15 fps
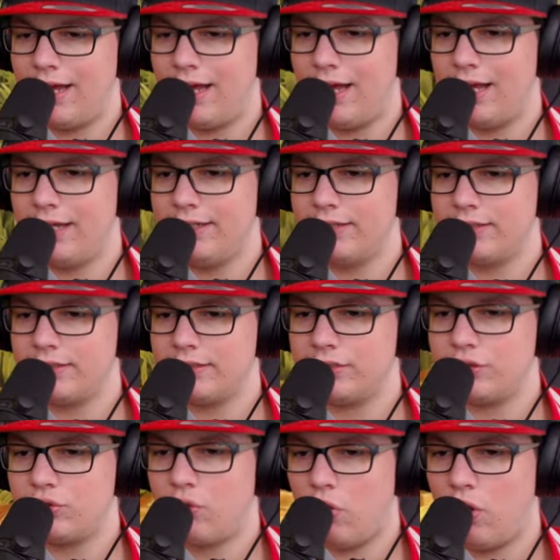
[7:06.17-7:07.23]
Eine
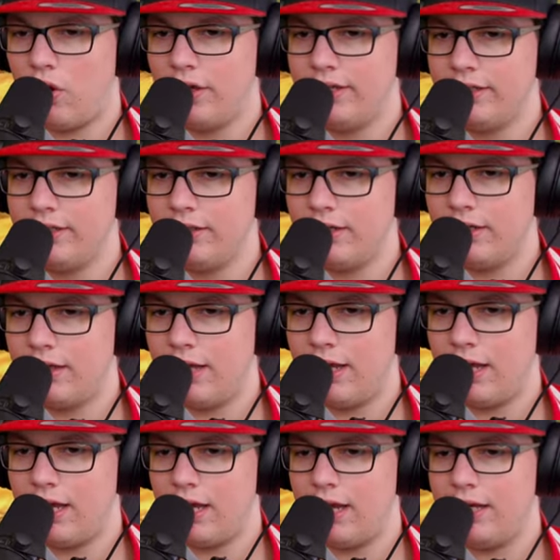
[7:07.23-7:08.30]
Coin.
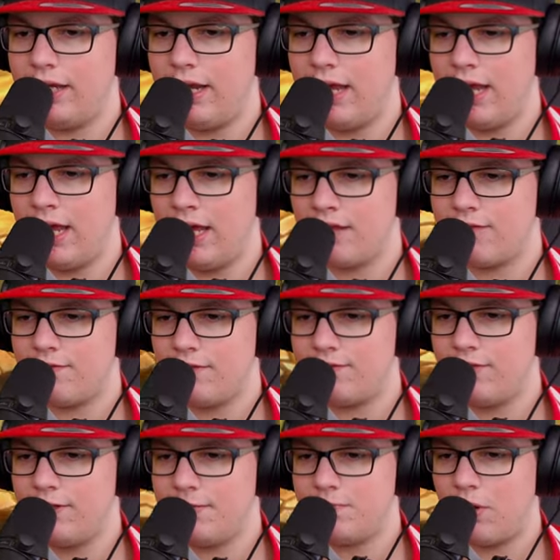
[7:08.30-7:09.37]
Ein Herz, was
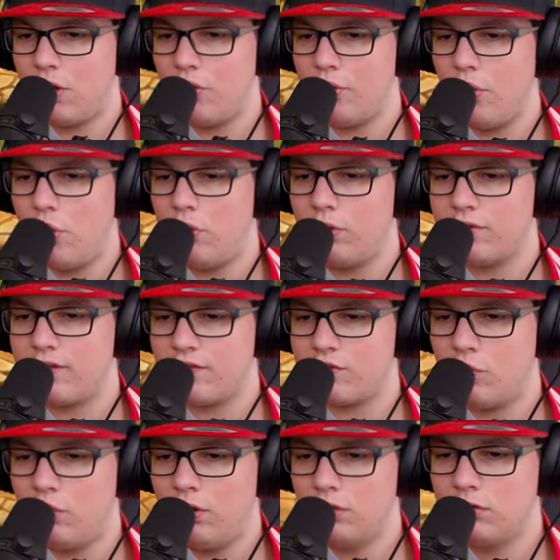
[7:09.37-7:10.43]
wir nicht brauchen. Oh, und das
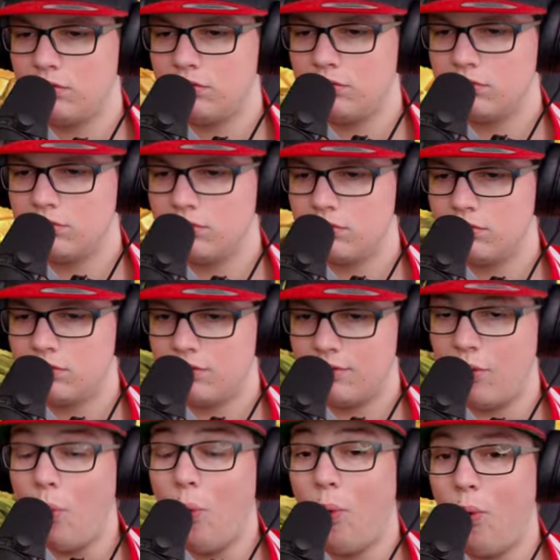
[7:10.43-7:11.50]
O.
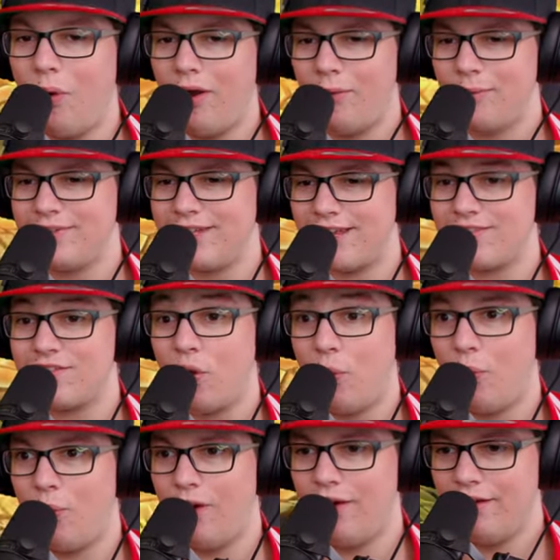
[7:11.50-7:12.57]
O und das
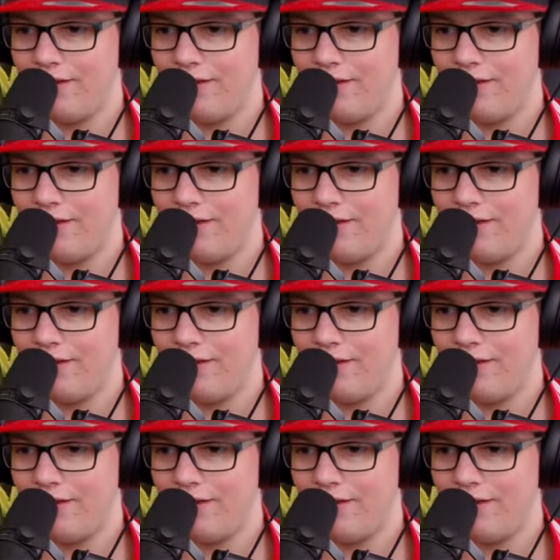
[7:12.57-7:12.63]
O.